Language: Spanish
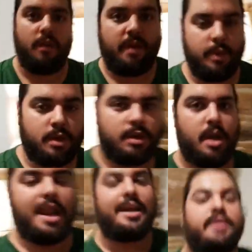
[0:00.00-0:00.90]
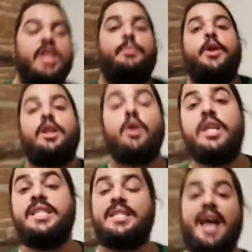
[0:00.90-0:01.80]
Fabio no. La actriz
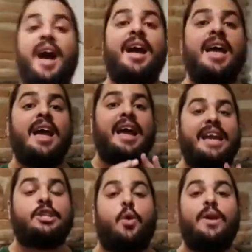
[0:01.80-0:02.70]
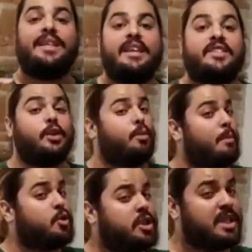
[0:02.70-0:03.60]
protagonista es una actriz que tuvo
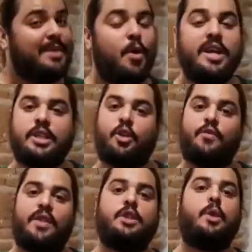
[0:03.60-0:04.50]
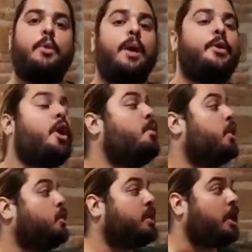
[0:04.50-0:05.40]
muchísimo éxito en Francia en su época, pero que murió
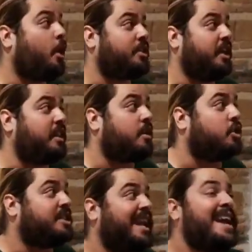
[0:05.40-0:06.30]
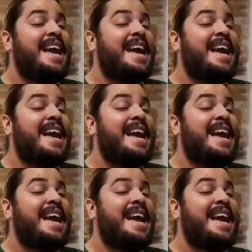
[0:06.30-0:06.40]
en un trágico accidente de coche.